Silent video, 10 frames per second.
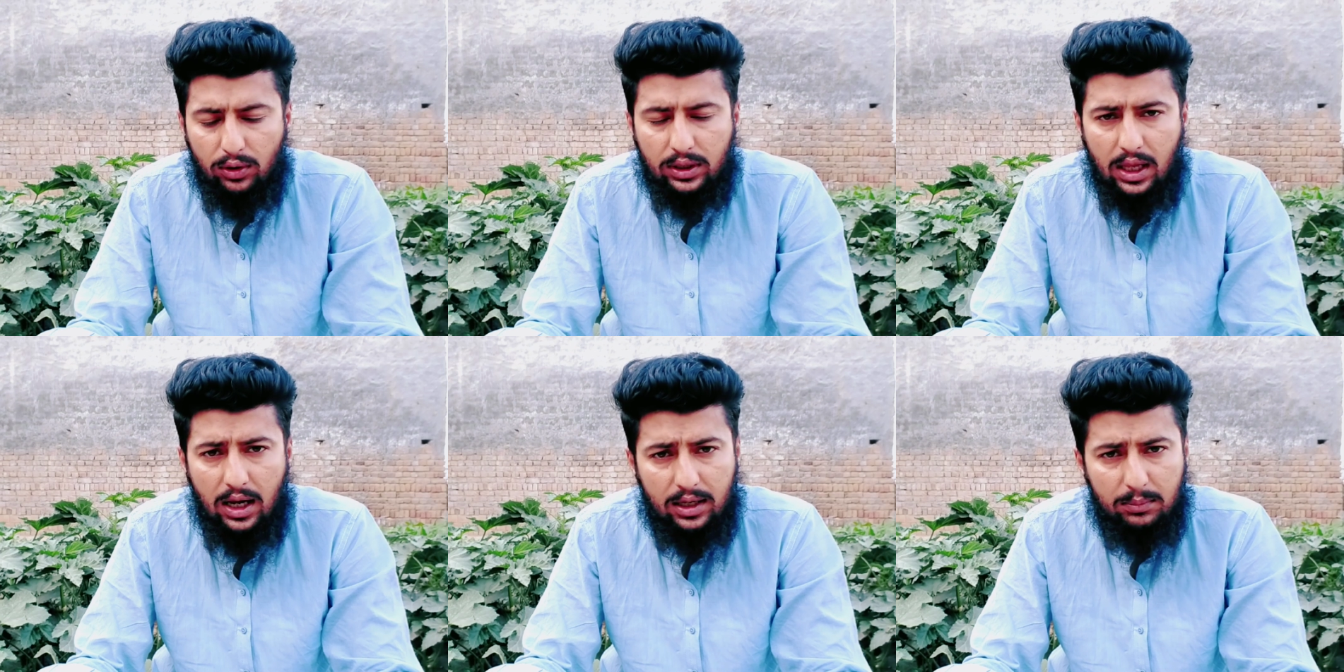और
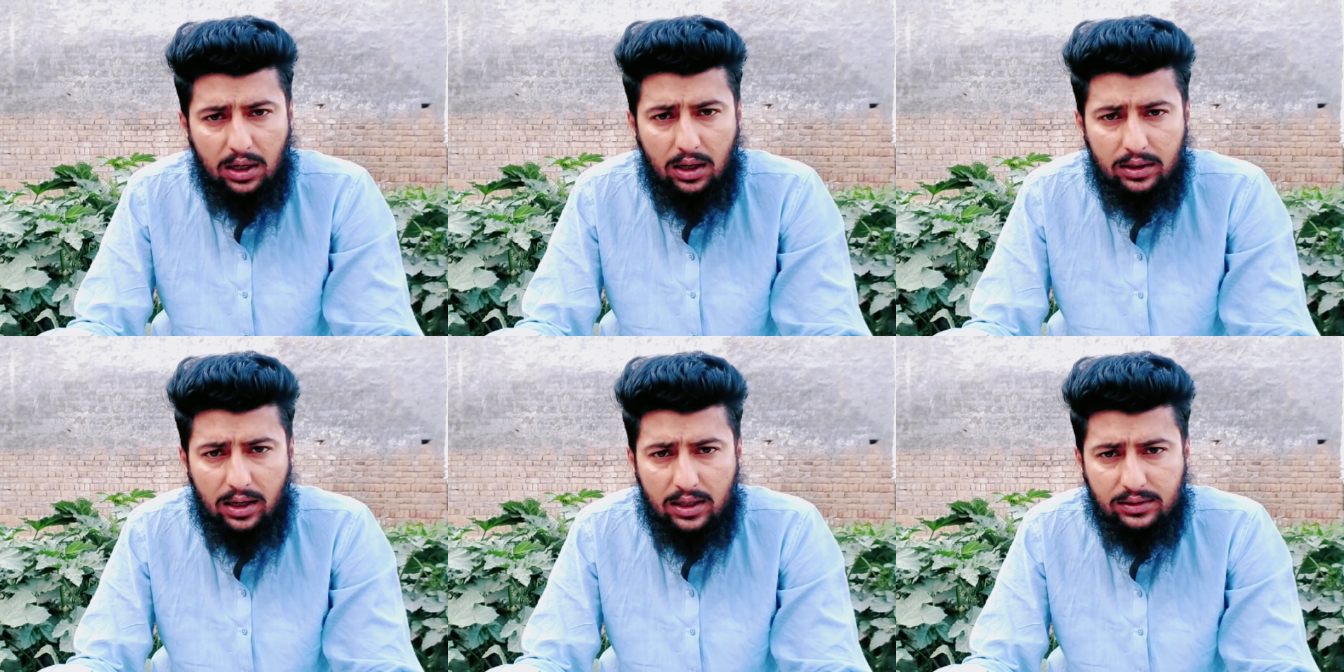क्या
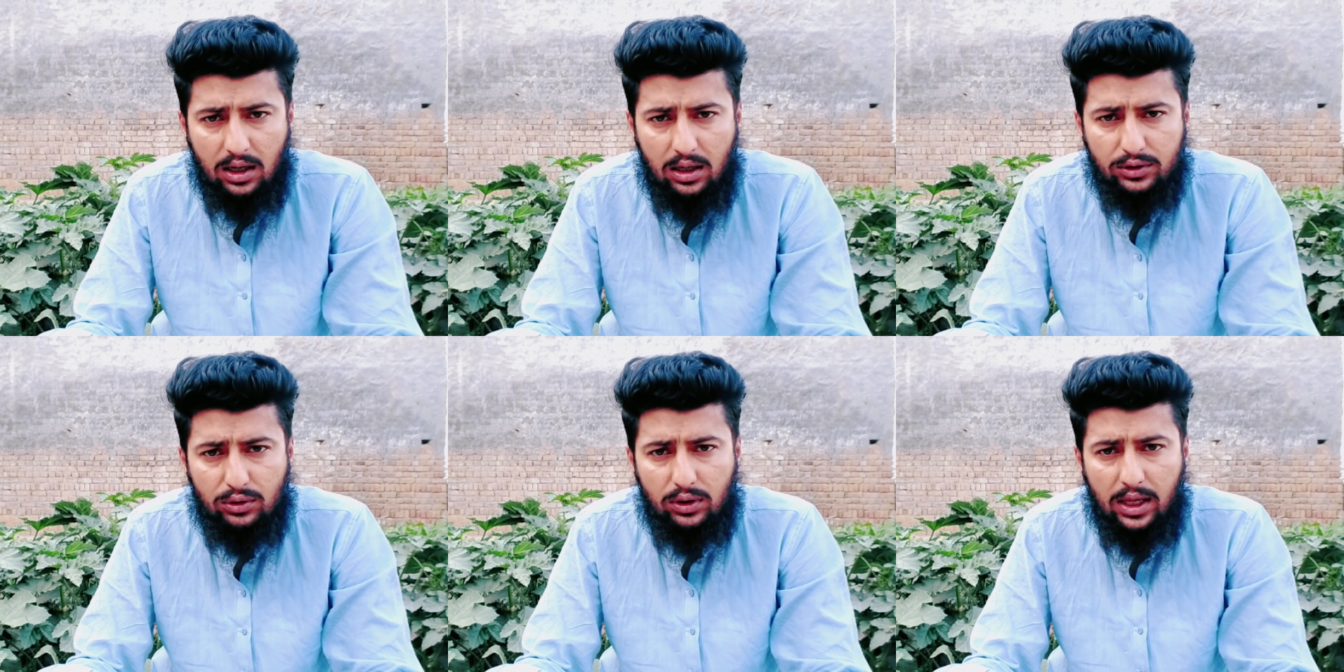इमरान रियाज
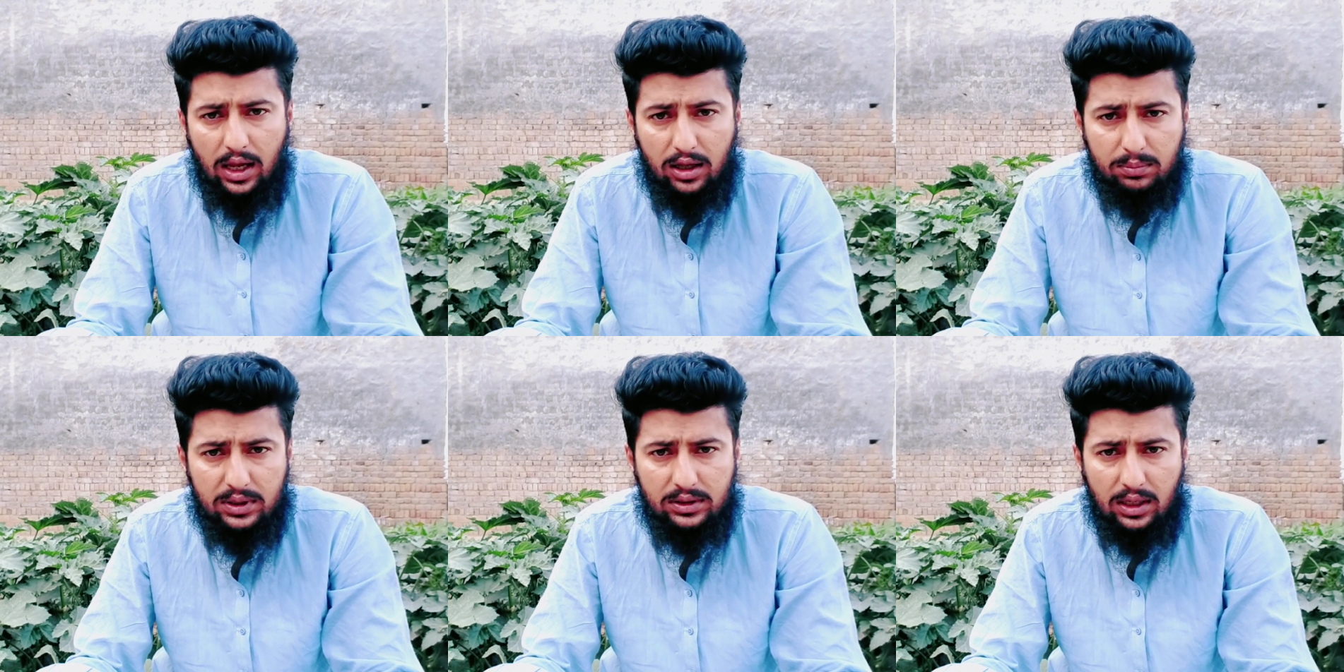खान जो कि एंकर
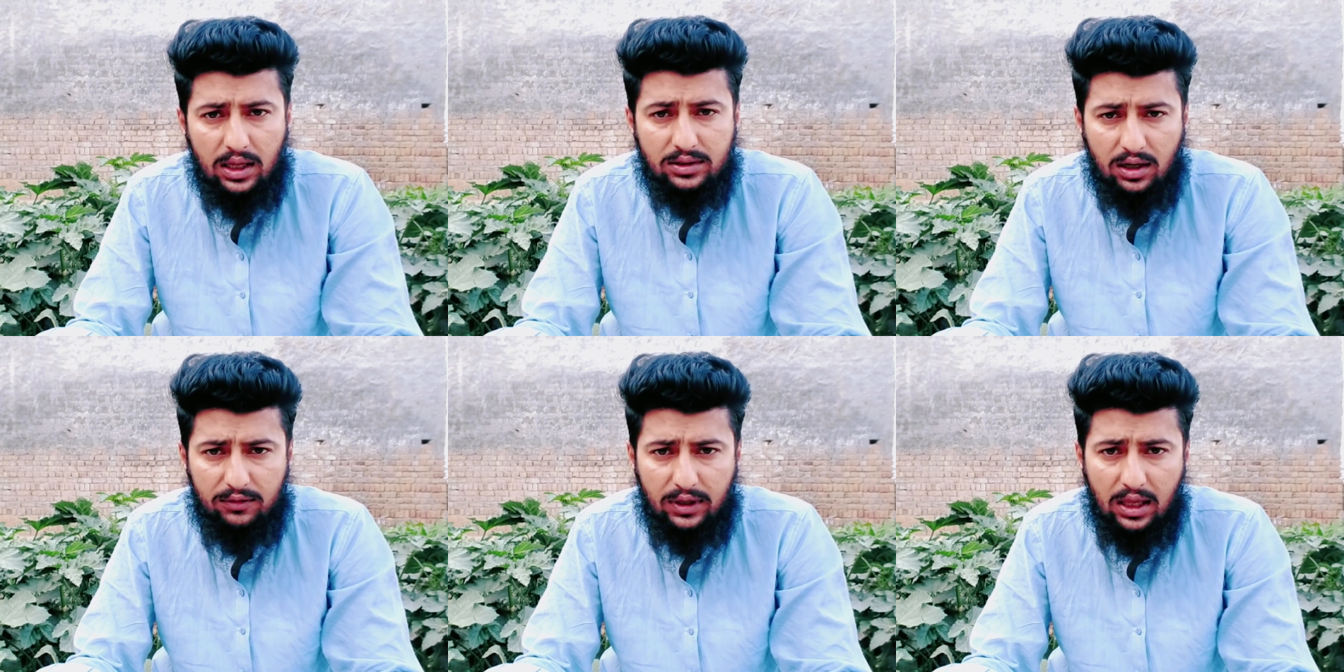पर्सन हैं
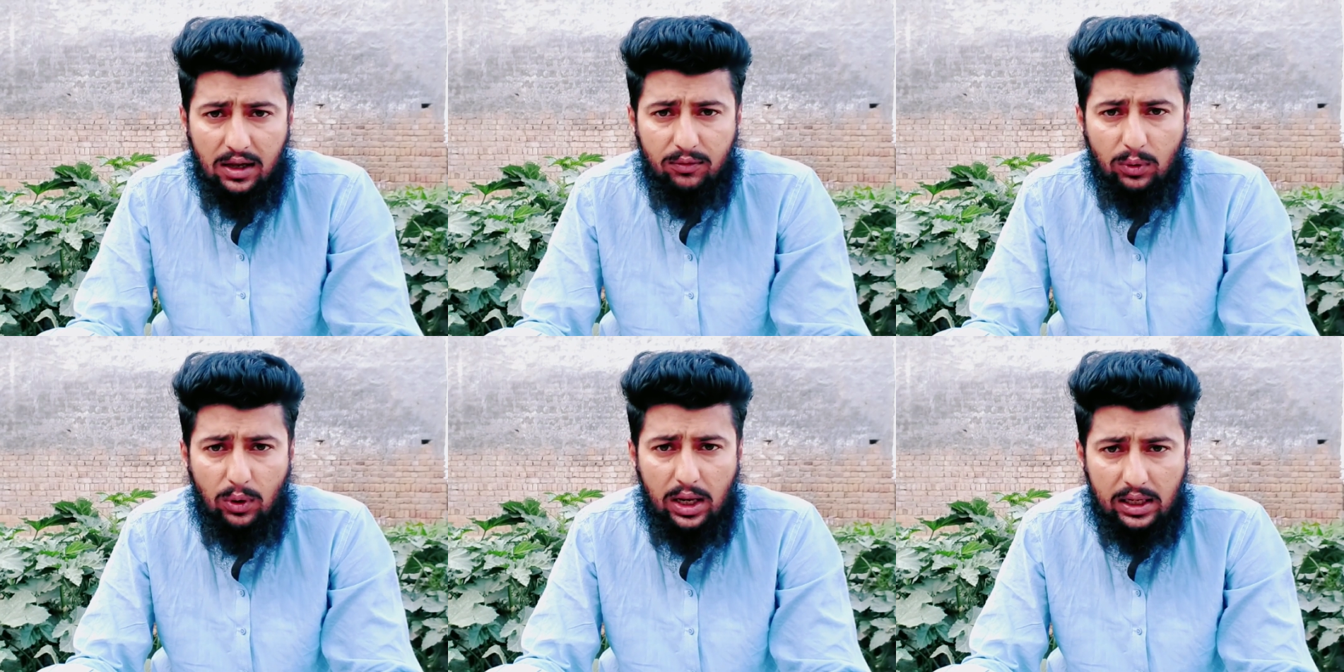साफ़ी हैं
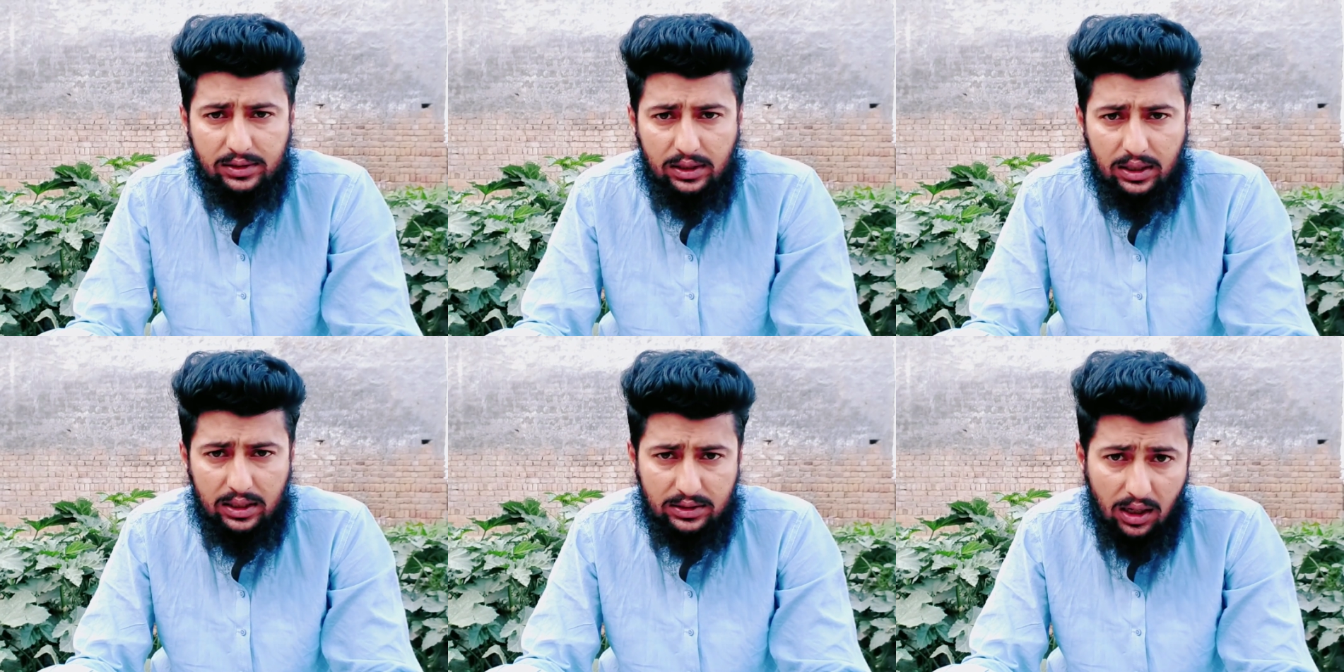वो इलेक्शन
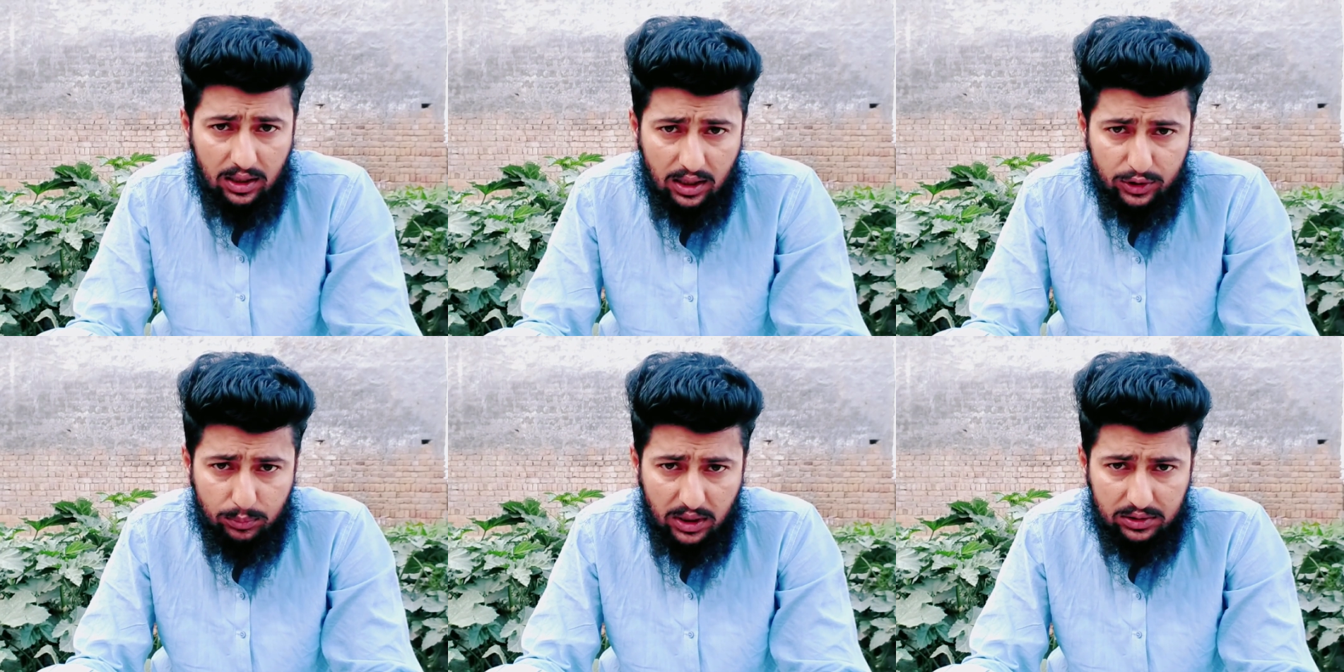लड़ने जा रहे हैं
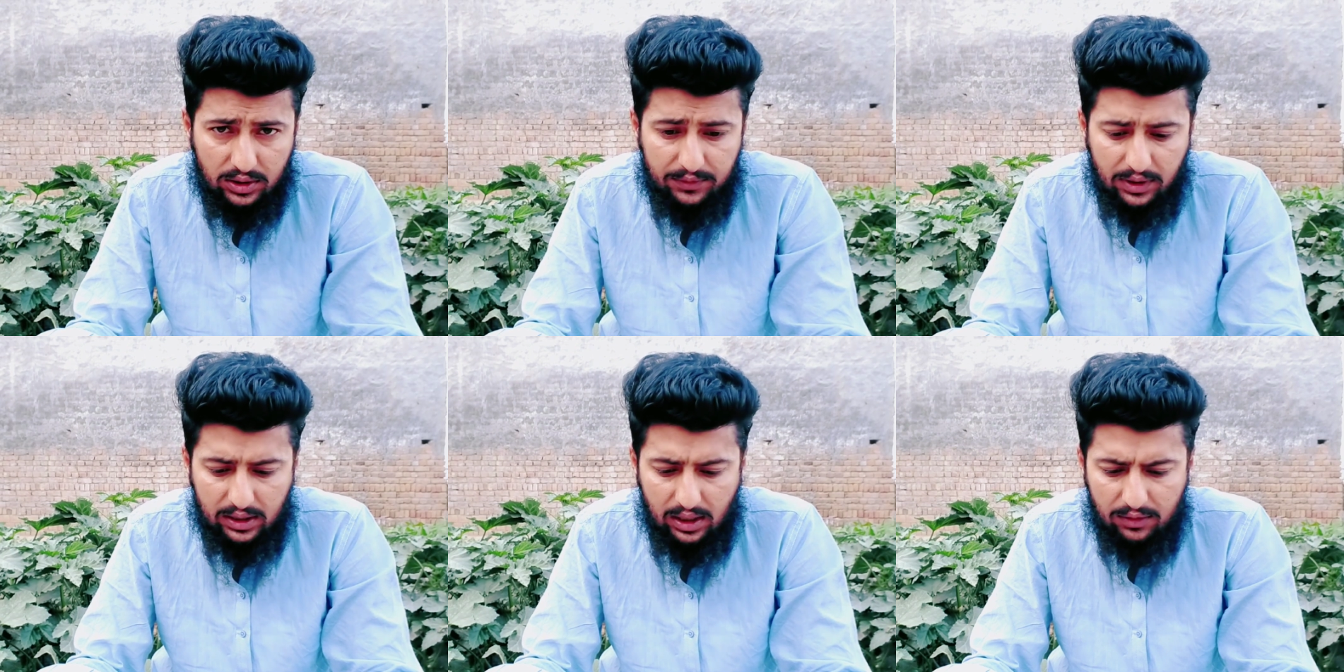शुबाज शरीफ
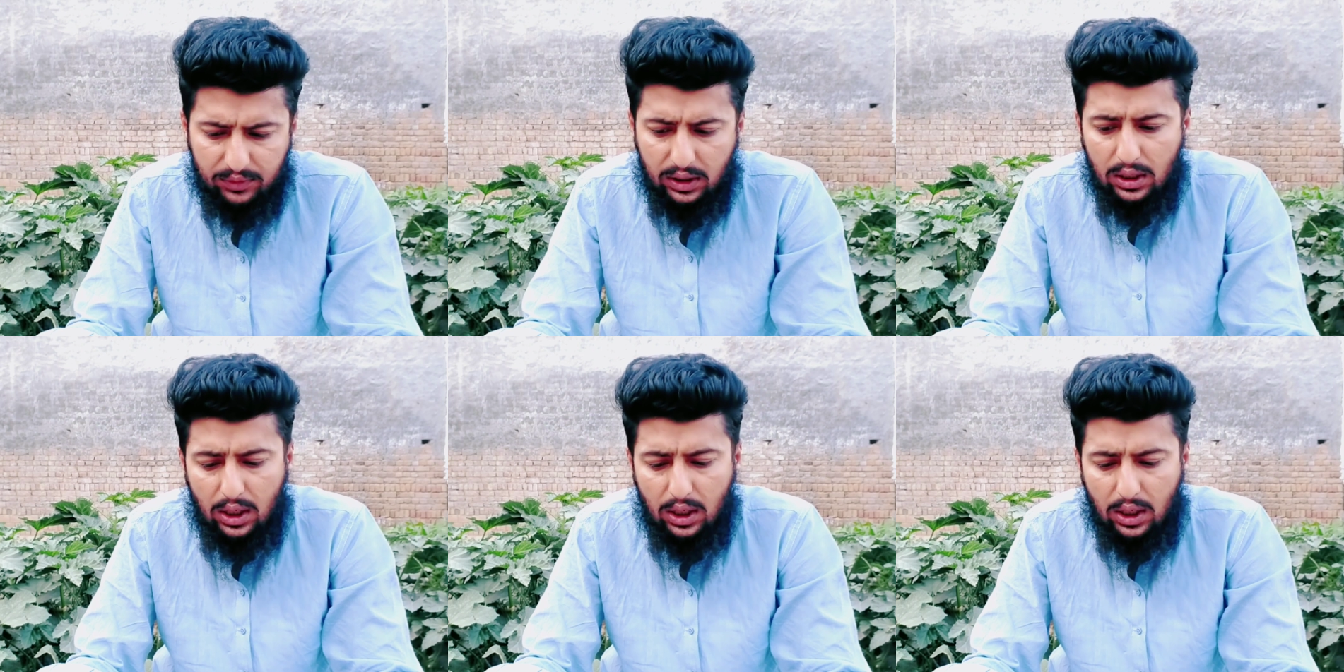के ख़िलाफ़